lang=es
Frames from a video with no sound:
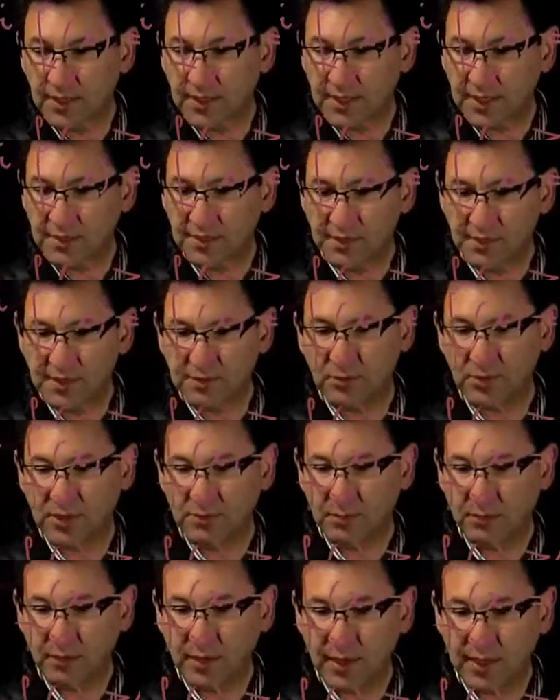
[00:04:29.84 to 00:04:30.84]
¿qué tendríamos que
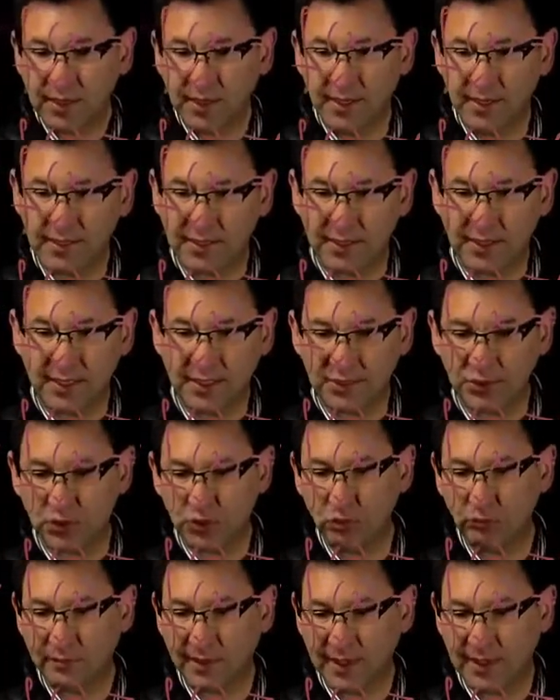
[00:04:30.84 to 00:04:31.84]
probar? Que la
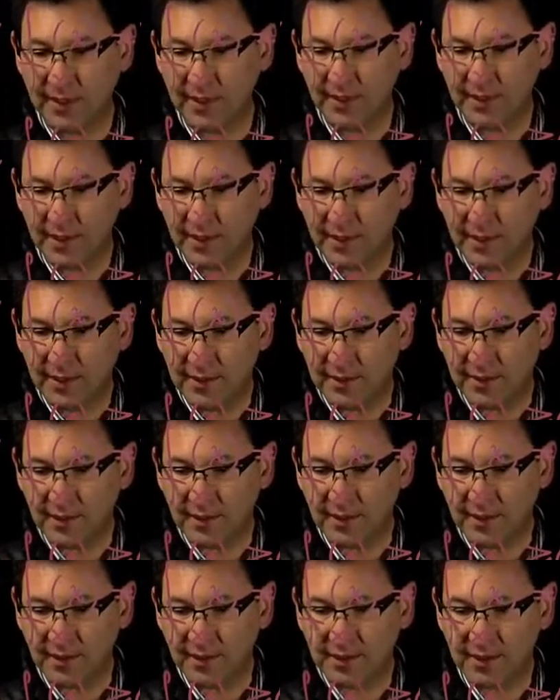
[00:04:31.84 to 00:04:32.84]
suma
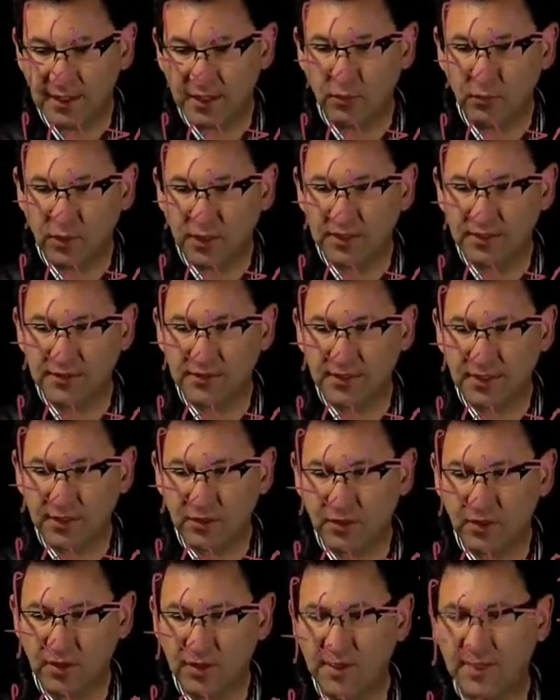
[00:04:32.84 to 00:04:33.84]
desde x igual
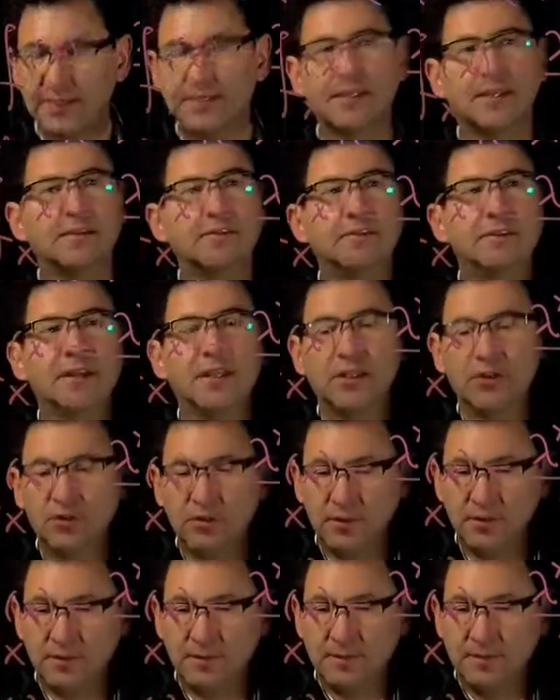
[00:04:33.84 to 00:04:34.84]
0 hasta
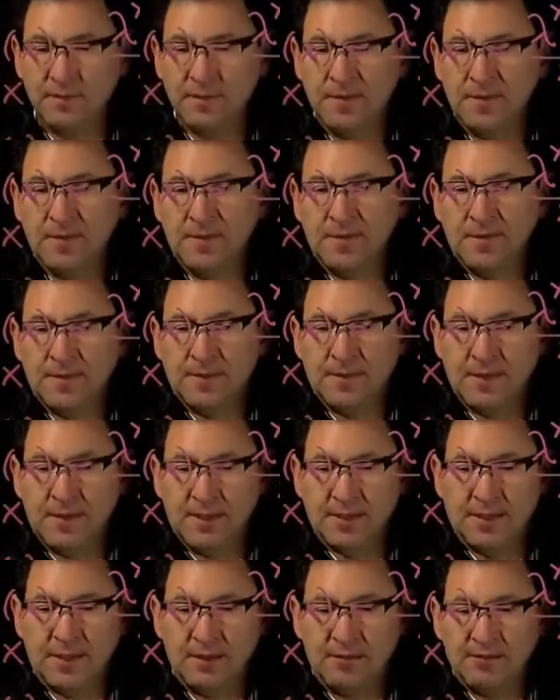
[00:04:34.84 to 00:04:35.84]
infinito de
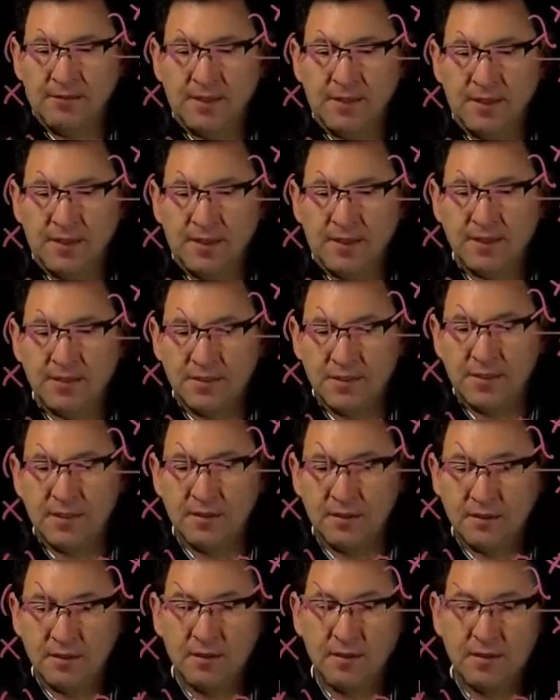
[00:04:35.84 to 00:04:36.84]
esta f de x
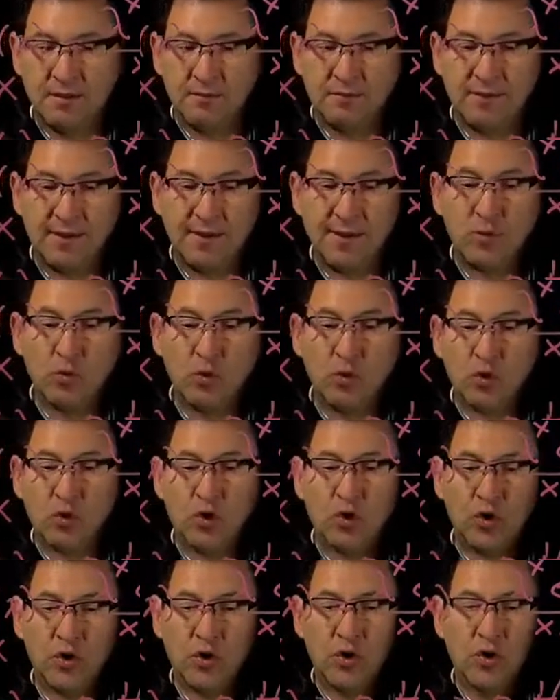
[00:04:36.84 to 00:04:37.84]
vale
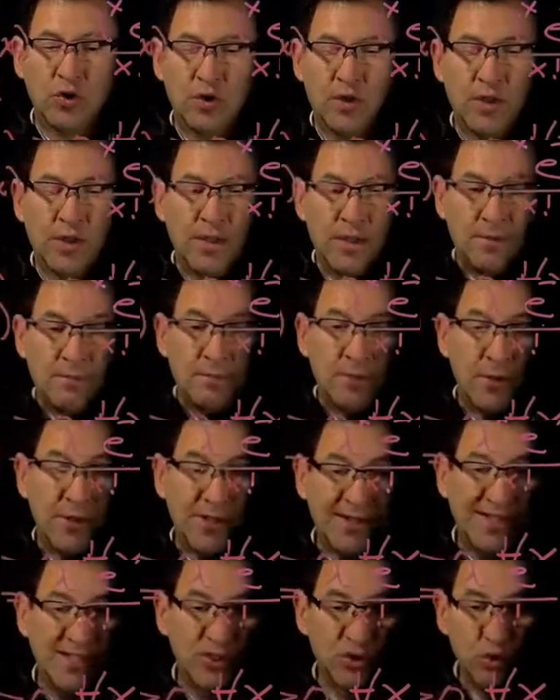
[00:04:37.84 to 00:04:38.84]
1. Pero
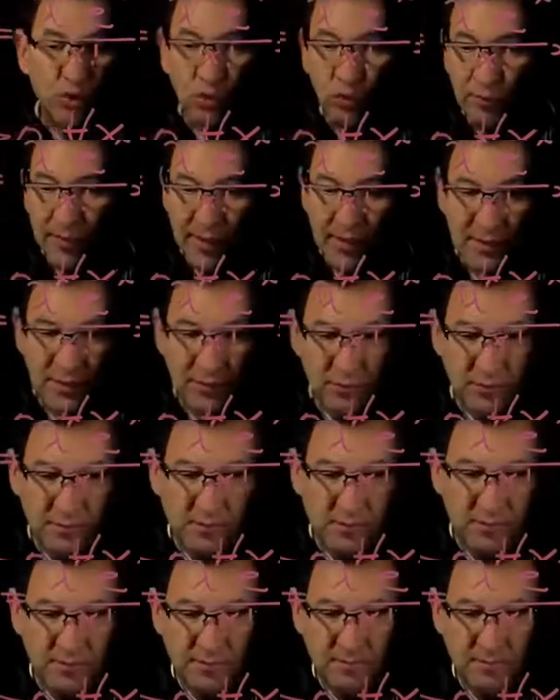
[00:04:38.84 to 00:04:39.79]
esta suma, si tú